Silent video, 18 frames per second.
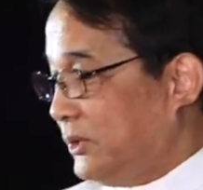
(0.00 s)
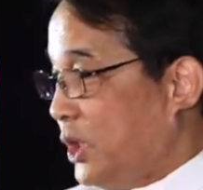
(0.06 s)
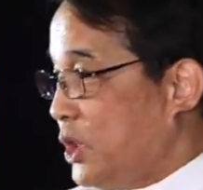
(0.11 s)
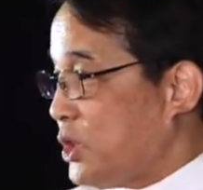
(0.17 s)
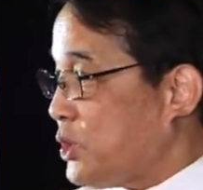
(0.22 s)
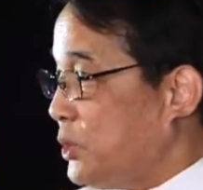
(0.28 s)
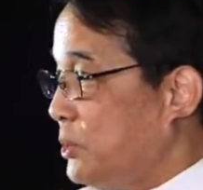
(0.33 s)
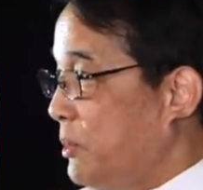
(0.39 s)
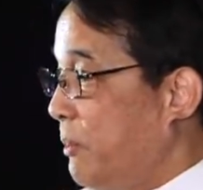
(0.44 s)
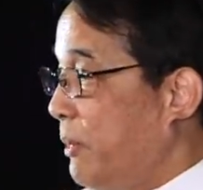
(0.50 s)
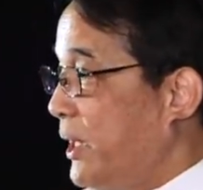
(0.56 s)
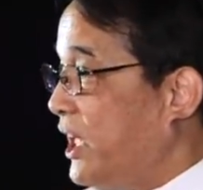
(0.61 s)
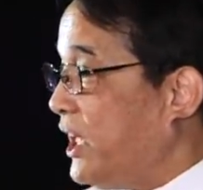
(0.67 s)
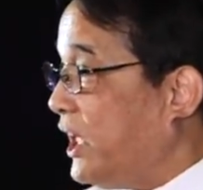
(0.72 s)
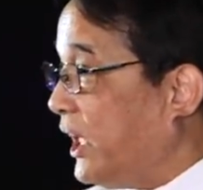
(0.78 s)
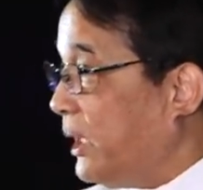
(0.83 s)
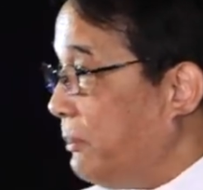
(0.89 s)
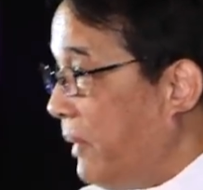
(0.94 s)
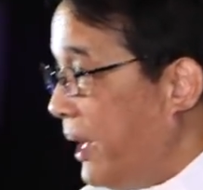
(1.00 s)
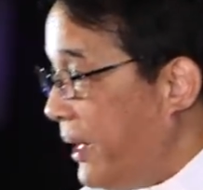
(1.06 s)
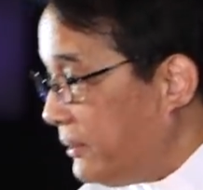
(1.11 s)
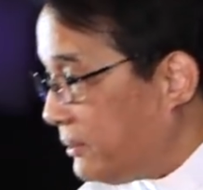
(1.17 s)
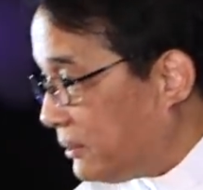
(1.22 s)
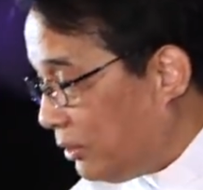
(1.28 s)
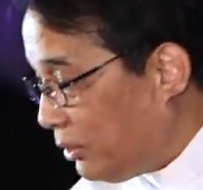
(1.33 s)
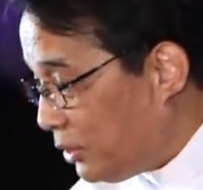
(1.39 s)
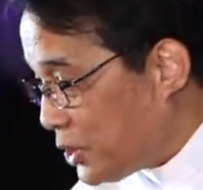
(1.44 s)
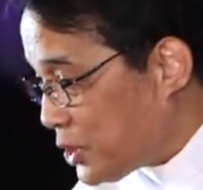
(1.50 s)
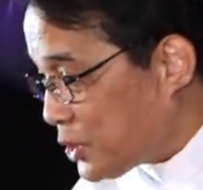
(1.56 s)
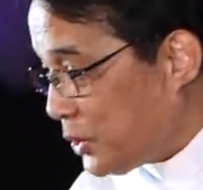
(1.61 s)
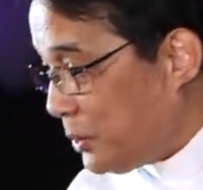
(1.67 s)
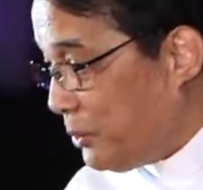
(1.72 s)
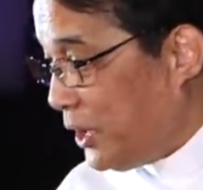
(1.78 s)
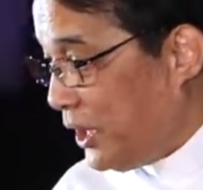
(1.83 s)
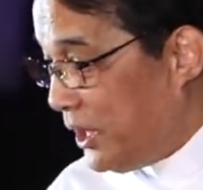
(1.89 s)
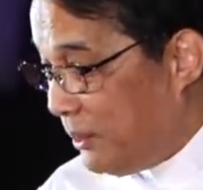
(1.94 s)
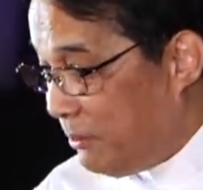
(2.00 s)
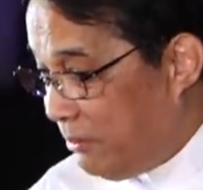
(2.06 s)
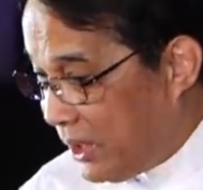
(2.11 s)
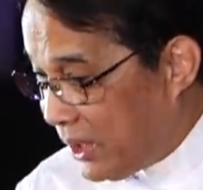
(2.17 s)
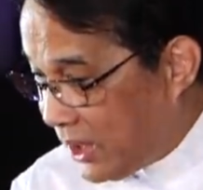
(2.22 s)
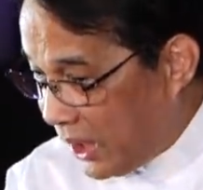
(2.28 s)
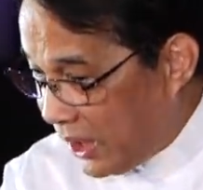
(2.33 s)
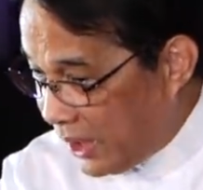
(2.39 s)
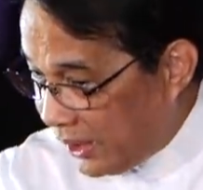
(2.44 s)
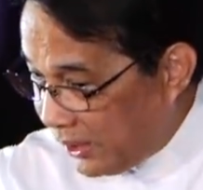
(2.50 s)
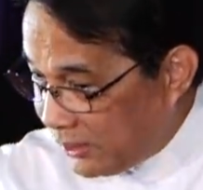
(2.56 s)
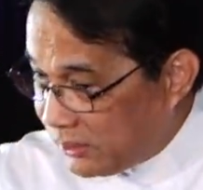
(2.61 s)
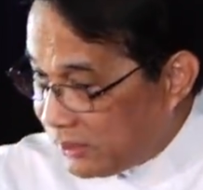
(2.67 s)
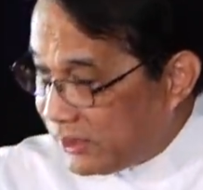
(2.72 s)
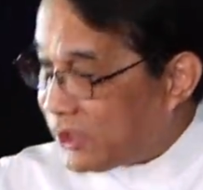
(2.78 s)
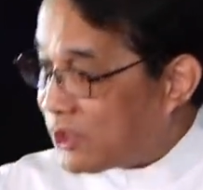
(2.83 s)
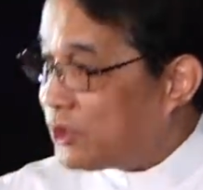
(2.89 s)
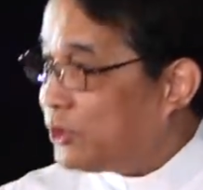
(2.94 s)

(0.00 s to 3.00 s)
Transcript: Gusto mo ba i-cremate o gusto mo ilibing ka ng